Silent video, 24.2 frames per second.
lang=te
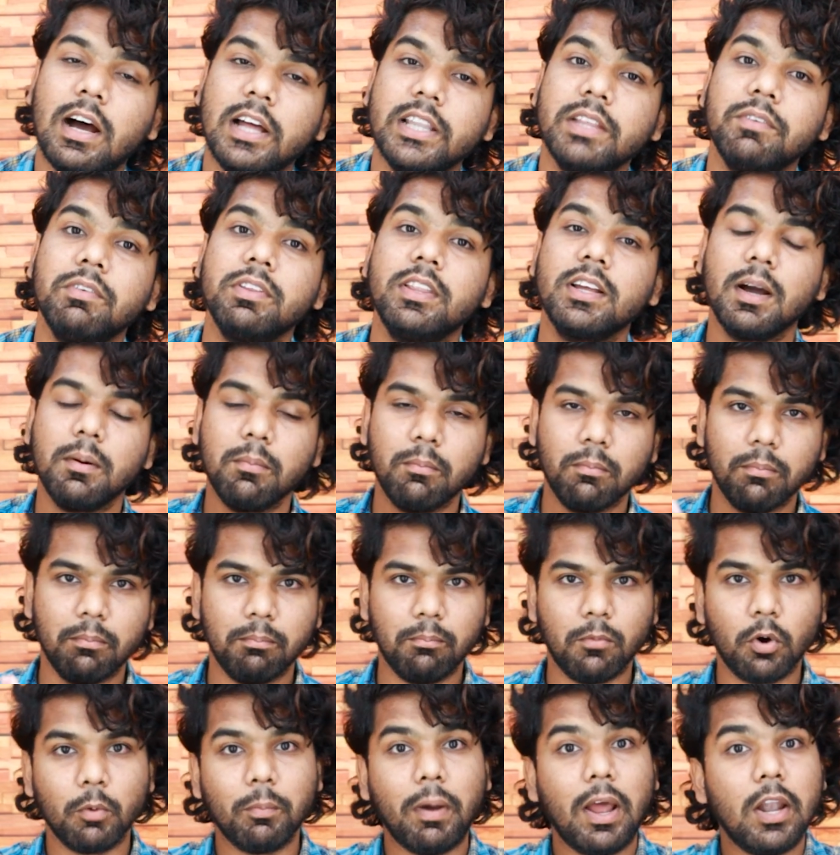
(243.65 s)
అదేవిధంగా
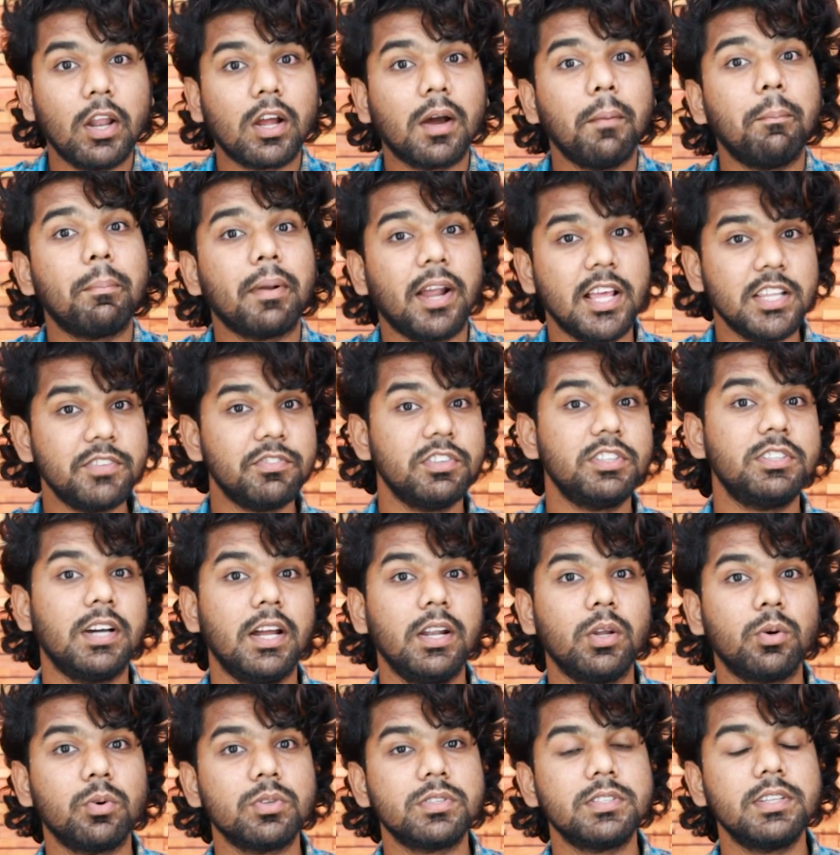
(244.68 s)
మొబైల్ యొక్క ప్రైస్
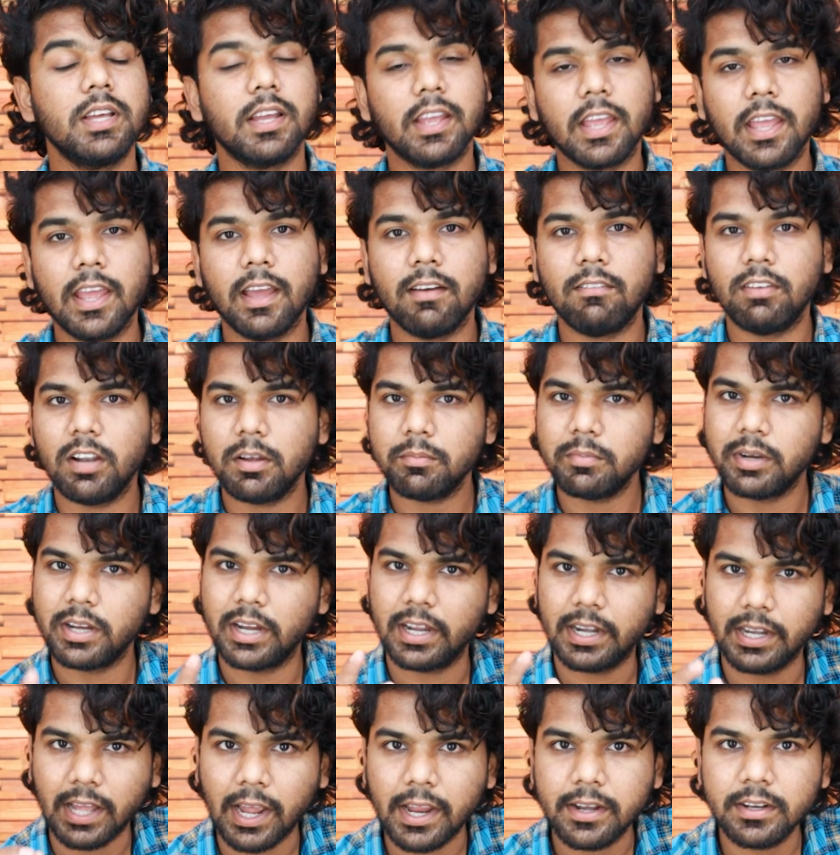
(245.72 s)
విషయానికి వస్తే కేవలం
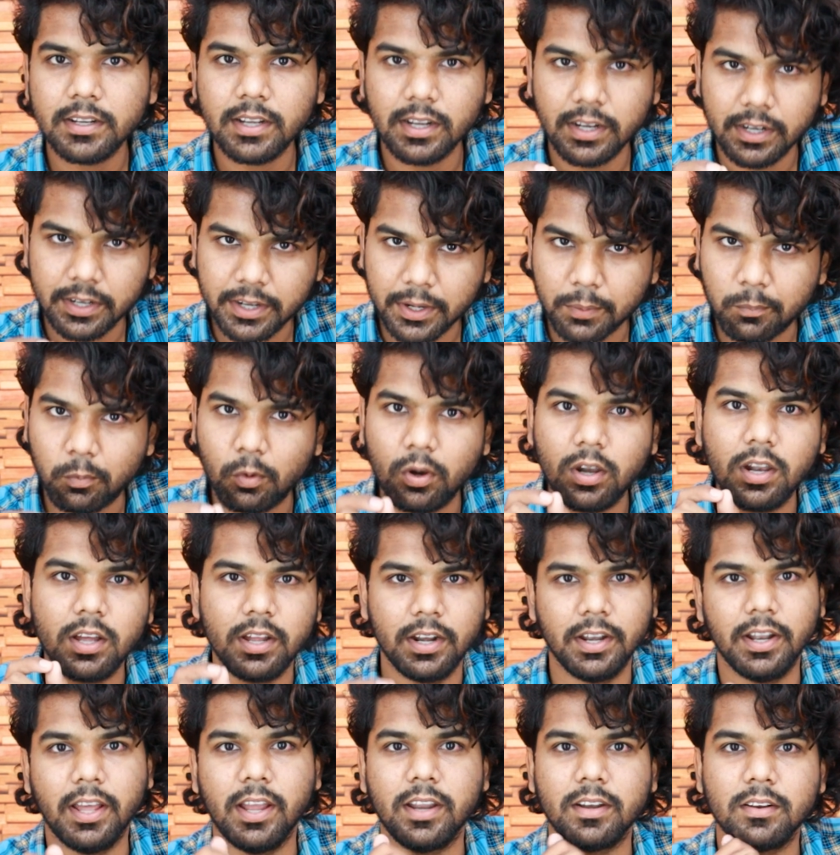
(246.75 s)
నైన్ ట్రిపుల్
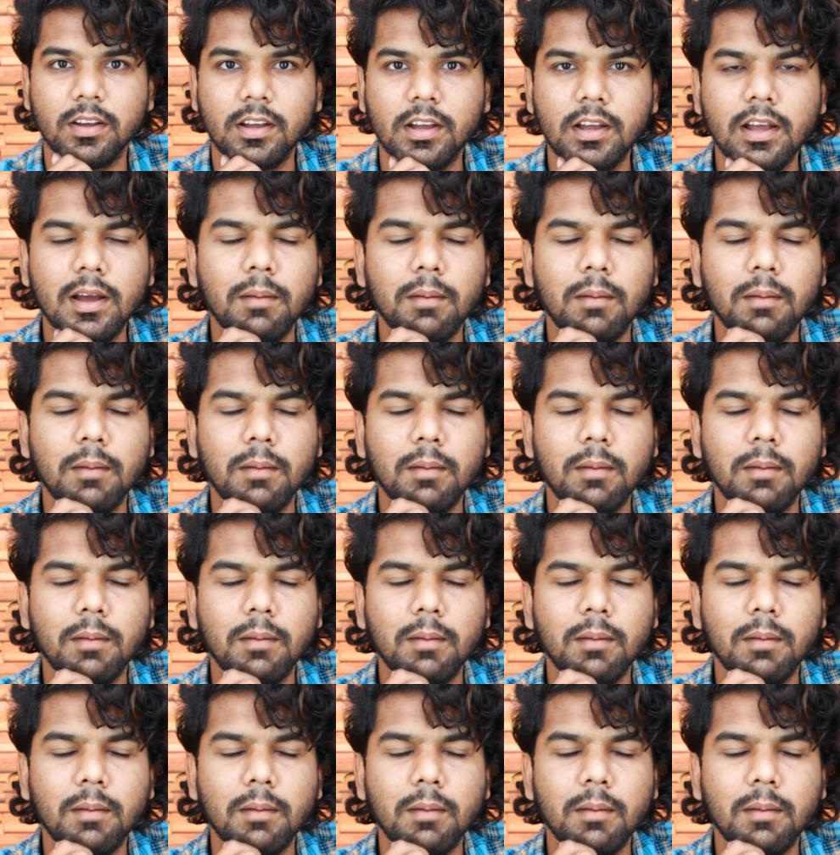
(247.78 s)
నైన్